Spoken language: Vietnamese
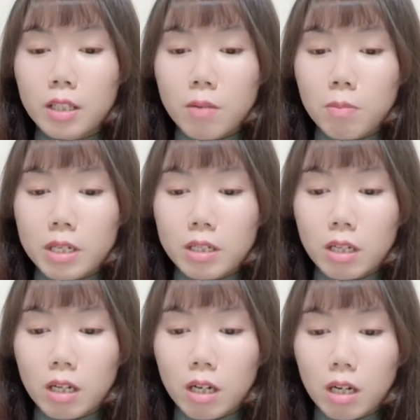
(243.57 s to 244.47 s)
thì
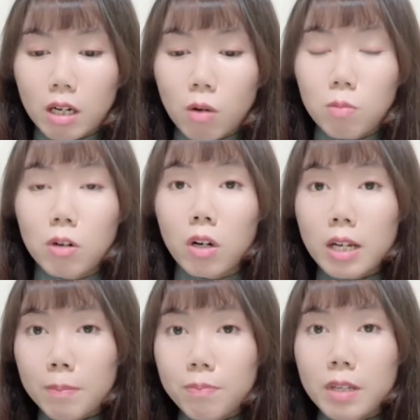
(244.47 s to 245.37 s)
mình ờ, không
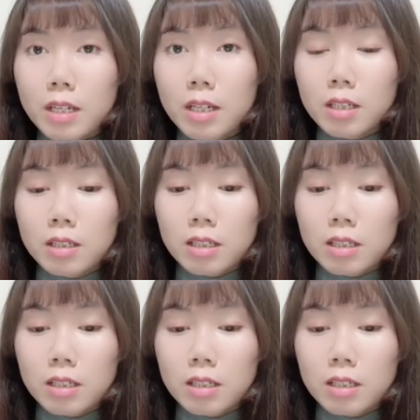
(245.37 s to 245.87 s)
rõ lắm ha